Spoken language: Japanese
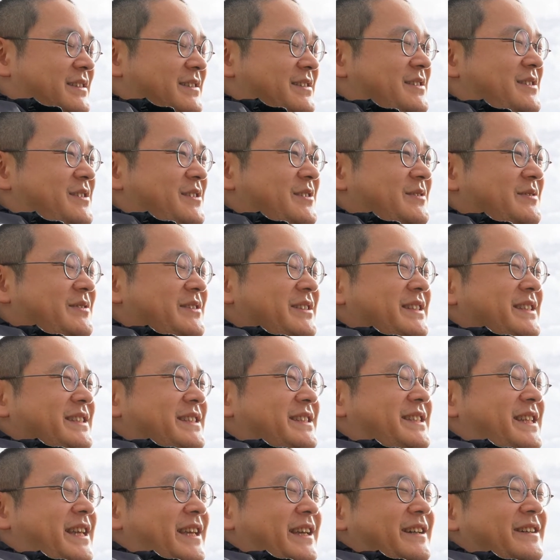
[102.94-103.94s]
ズームイン
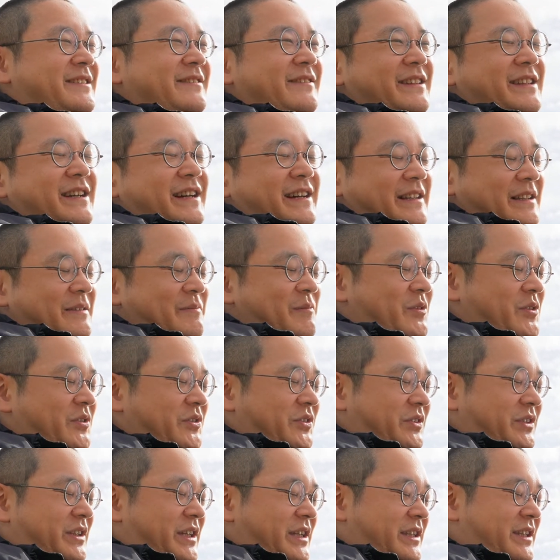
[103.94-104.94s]
していくみたいな
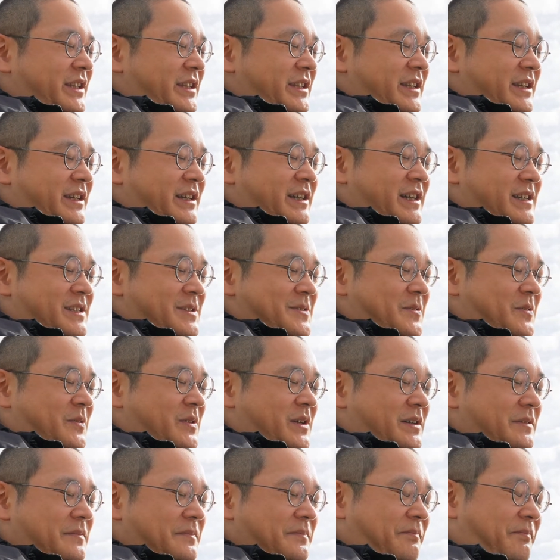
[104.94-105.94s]
モードになってて画像
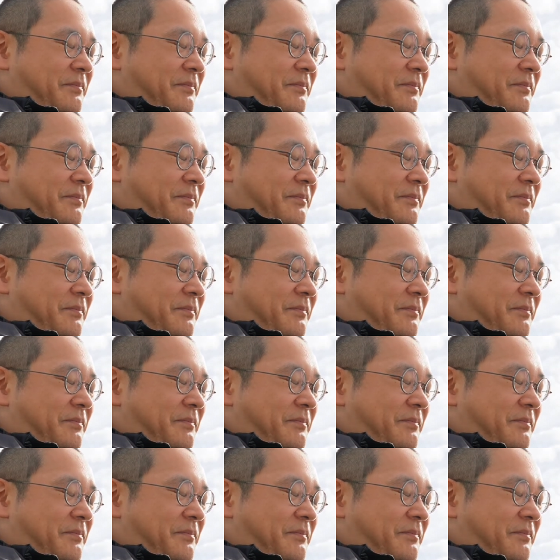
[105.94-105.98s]
が